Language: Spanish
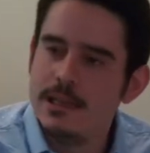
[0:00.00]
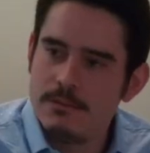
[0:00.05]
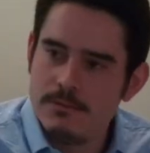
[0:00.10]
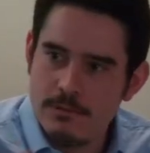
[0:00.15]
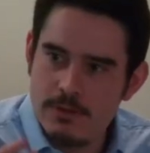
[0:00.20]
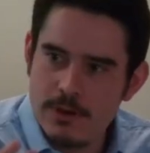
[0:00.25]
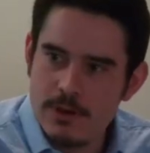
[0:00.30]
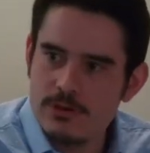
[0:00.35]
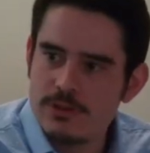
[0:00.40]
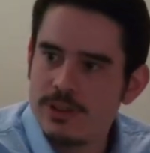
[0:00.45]

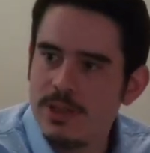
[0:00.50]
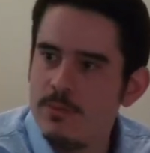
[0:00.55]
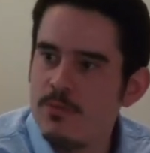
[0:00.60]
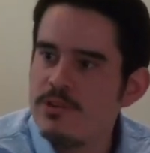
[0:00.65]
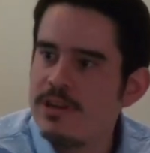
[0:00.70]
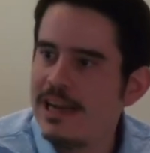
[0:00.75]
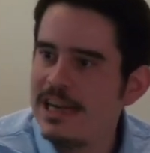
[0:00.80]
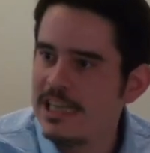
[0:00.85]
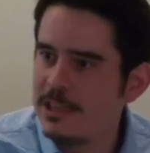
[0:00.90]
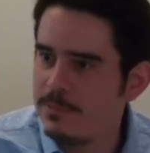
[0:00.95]
fue a los
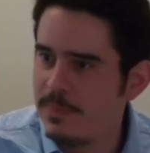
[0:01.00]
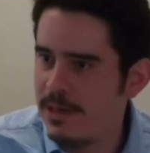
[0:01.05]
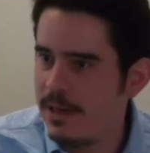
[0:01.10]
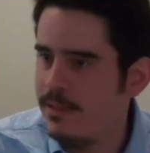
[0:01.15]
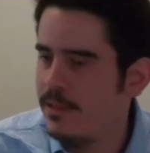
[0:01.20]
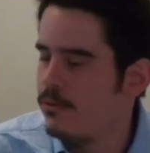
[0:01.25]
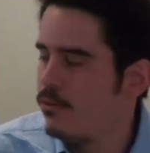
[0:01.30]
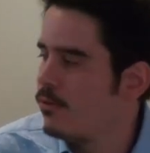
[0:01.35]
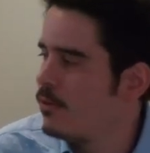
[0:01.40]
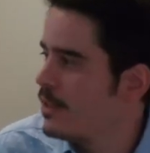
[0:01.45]
tribunales para
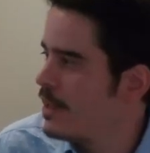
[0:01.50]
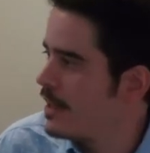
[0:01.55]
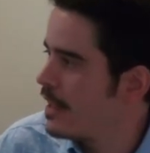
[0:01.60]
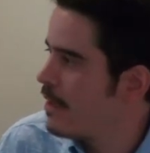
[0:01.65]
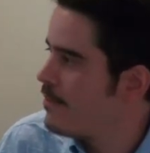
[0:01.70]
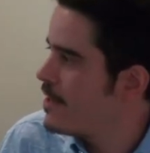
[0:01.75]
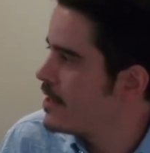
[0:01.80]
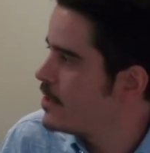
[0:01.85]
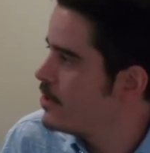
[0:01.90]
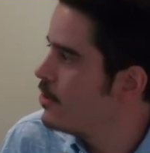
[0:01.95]
denunciar que
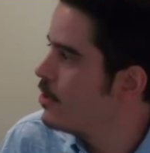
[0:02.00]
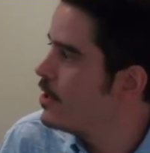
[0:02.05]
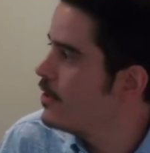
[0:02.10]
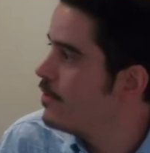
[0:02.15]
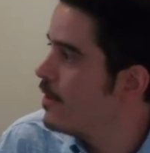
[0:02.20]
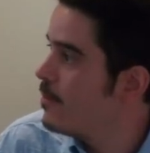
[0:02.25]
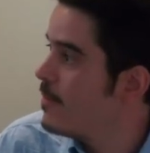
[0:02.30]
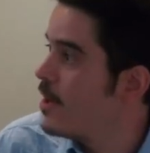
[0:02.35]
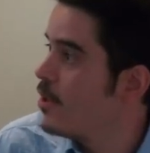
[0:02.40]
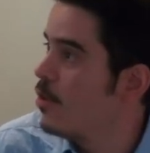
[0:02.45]
había sido
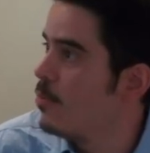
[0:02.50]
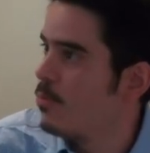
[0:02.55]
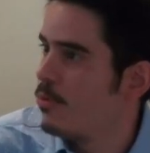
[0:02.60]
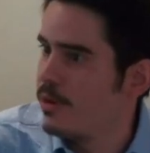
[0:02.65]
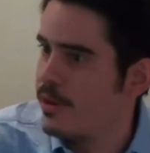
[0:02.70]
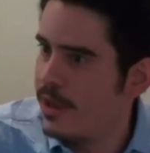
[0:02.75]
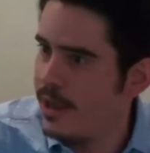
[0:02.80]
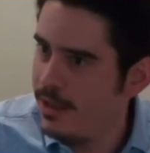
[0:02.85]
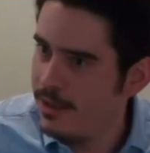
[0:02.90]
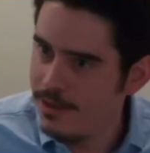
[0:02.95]
difamado
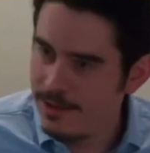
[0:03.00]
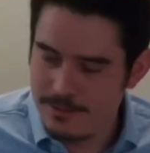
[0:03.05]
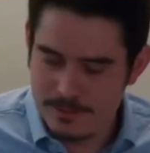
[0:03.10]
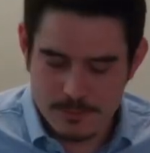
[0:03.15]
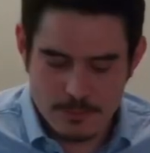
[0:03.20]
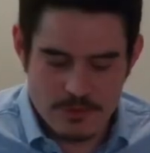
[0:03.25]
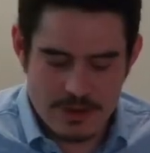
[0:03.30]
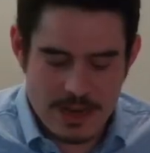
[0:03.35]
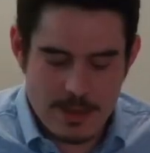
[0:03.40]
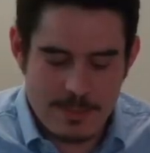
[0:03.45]
porque
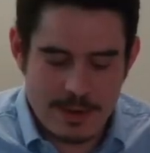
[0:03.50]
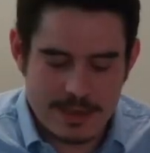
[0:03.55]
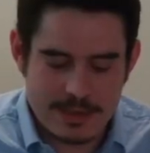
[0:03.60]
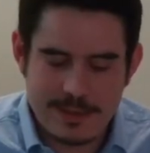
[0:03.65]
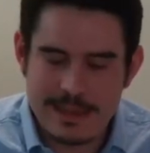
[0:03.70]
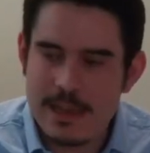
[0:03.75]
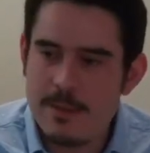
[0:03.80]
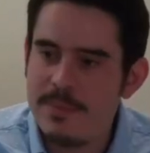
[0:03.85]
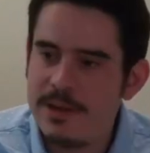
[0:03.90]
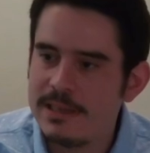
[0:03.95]
buena parte
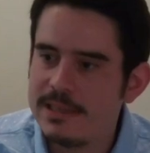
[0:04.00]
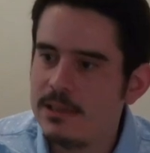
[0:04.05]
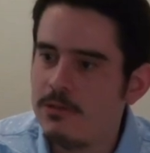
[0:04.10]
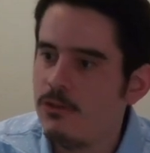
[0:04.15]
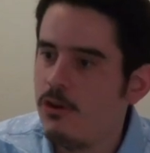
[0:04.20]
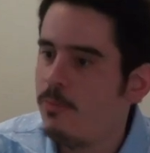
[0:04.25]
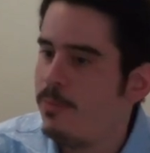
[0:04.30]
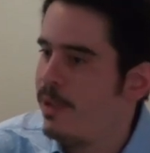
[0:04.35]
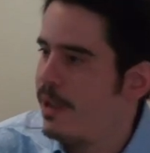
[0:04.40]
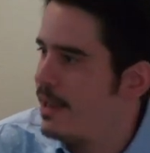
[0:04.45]
de la prensa
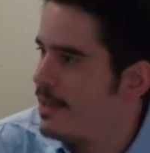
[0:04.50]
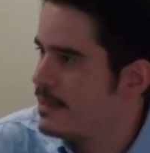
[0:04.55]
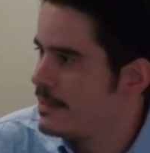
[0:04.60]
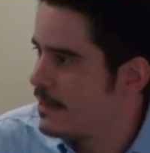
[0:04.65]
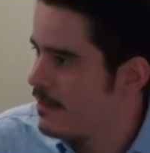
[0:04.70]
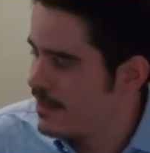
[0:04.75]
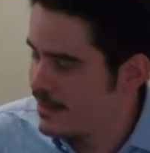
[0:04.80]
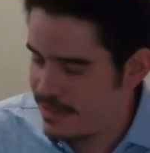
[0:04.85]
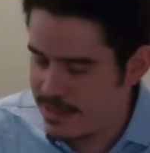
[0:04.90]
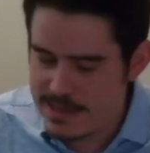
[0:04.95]
europea le
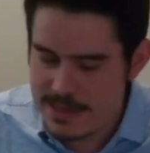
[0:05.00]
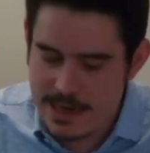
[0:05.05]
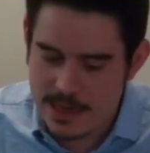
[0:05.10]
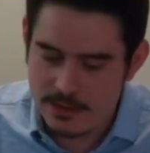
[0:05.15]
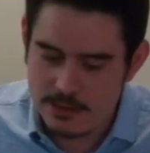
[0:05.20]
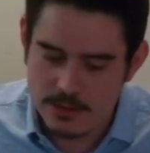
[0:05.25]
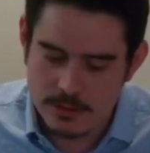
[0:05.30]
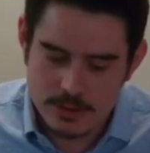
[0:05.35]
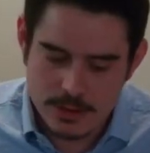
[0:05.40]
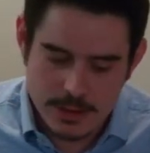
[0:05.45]
estaba
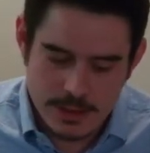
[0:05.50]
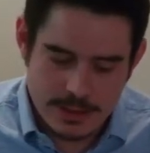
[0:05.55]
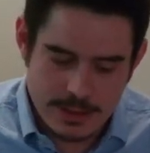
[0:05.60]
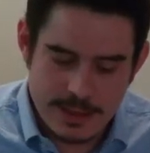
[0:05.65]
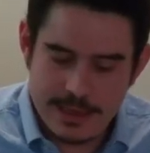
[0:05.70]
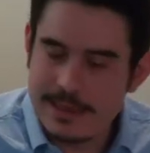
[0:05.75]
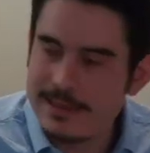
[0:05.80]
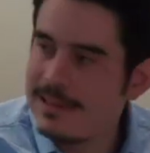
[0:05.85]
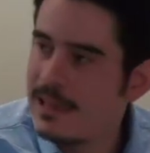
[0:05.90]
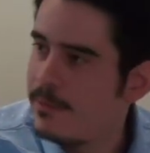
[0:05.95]
señalando
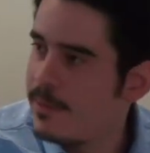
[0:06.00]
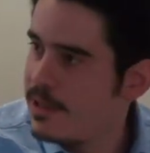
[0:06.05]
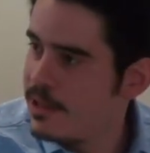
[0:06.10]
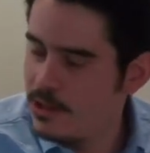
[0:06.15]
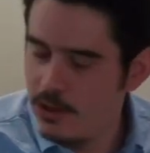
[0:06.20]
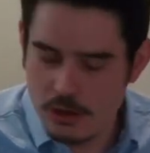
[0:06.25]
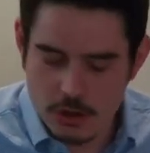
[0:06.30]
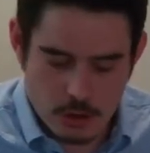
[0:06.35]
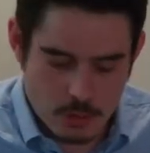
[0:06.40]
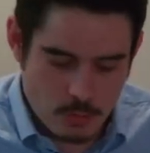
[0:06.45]

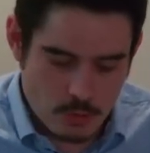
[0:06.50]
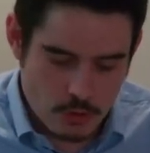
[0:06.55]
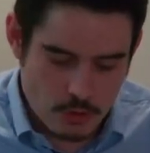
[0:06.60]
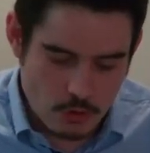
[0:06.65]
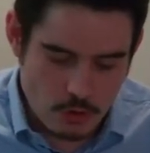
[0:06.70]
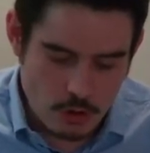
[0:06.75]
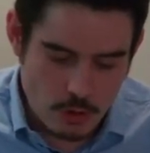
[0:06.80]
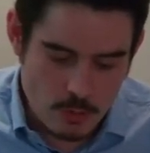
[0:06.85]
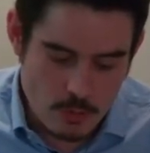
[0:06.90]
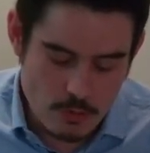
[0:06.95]
directamente como,
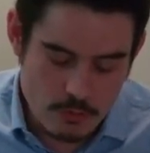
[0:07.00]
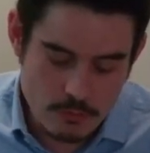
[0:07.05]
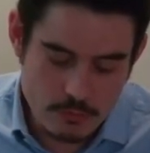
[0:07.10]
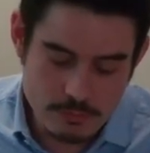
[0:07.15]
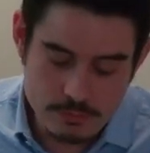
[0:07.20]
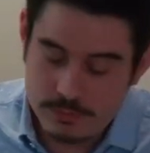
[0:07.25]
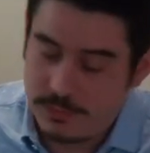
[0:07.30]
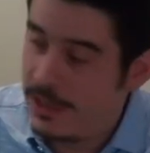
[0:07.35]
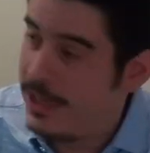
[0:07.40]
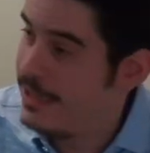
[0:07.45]
como
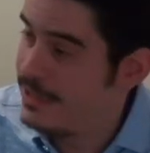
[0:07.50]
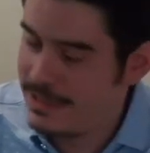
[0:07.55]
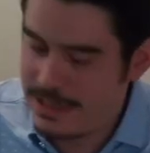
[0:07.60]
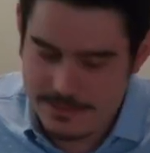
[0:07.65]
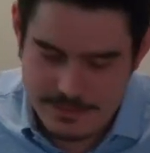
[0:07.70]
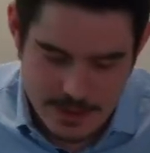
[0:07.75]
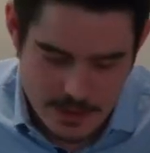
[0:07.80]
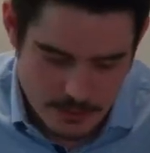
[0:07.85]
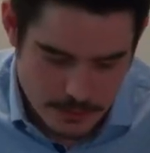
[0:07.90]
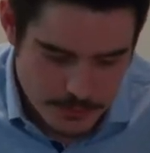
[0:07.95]
un
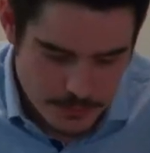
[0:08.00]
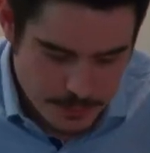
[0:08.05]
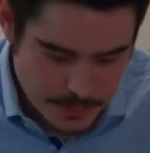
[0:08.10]
estafador.